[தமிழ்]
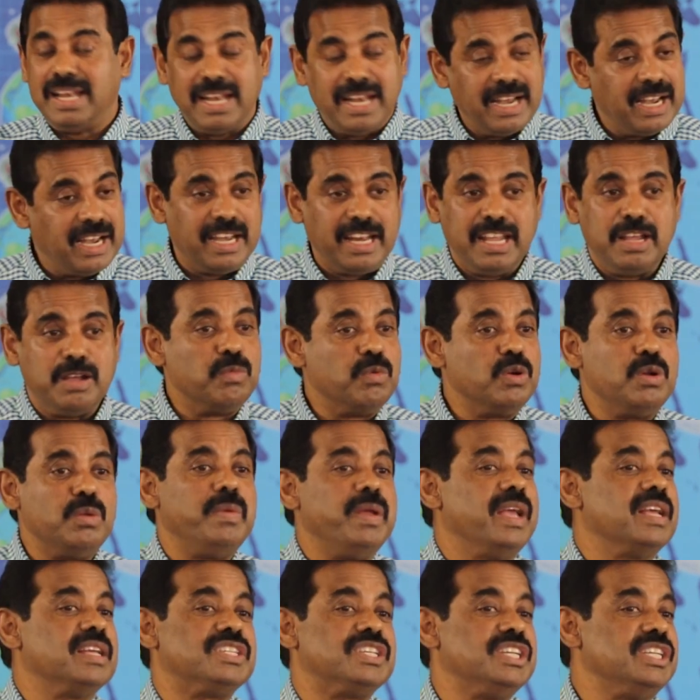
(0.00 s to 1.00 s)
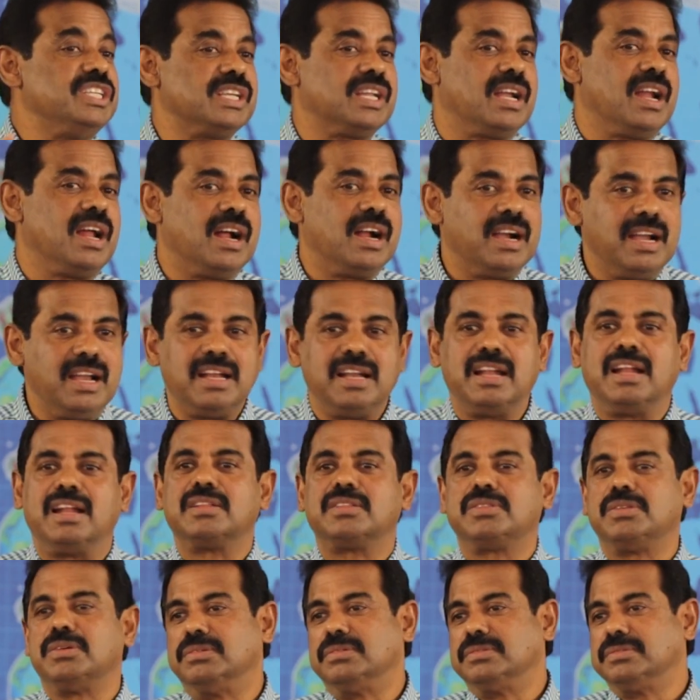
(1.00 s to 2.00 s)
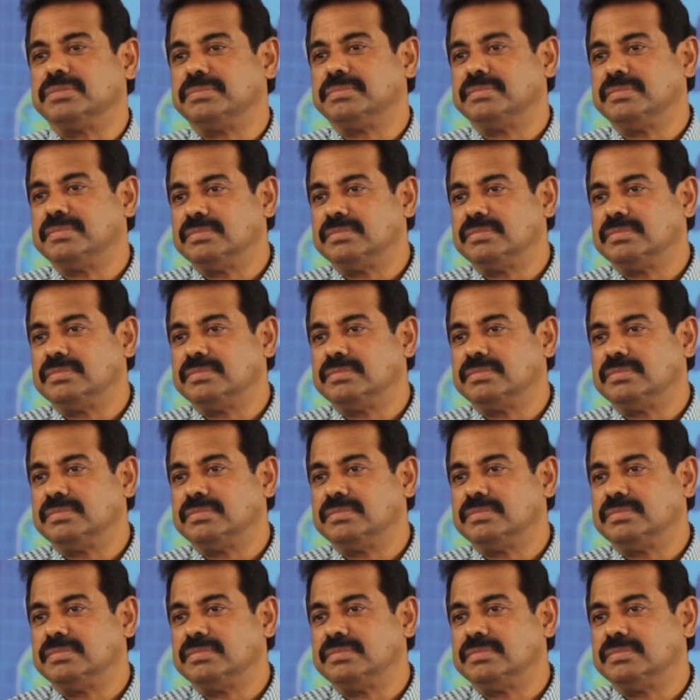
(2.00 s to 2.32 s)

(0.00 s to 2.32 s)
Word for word: இல்லைன்னா நீங்கள் முழுமையாக சீசன் ஆகலைன்னு அர்த்தம்